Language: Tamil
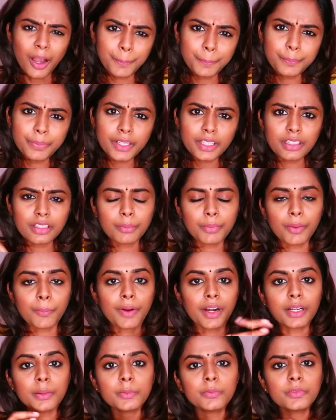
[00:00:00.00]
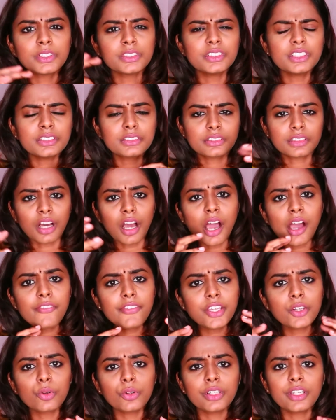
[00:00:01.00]
அப்படி நம்ம மனம் வந்து
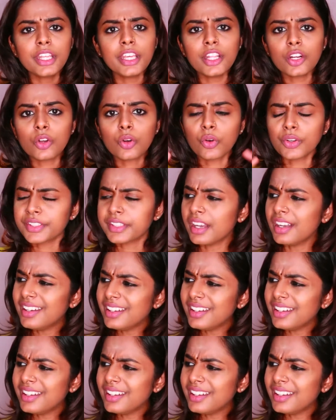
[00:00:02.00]
தாவி கொண்டே இருக்கும்